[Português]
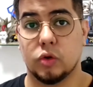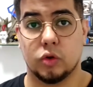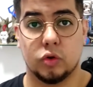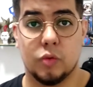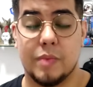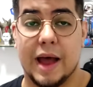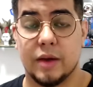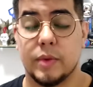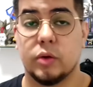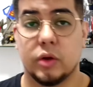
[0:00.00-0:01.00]
do
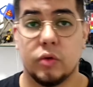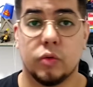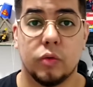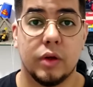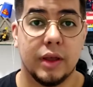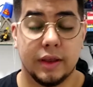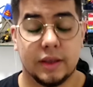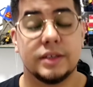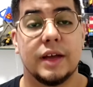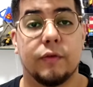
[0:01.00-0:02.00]
Batman do ano 1,
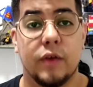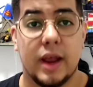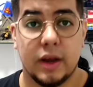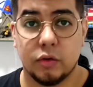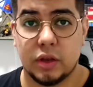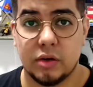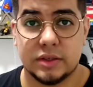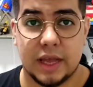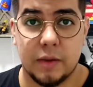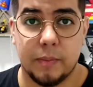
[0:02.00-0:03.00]
que já foi ali
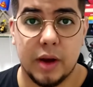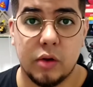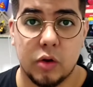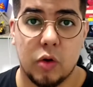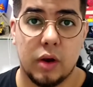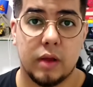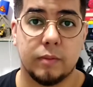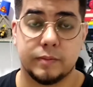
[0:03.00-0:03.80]
utilizado pelo Nolan,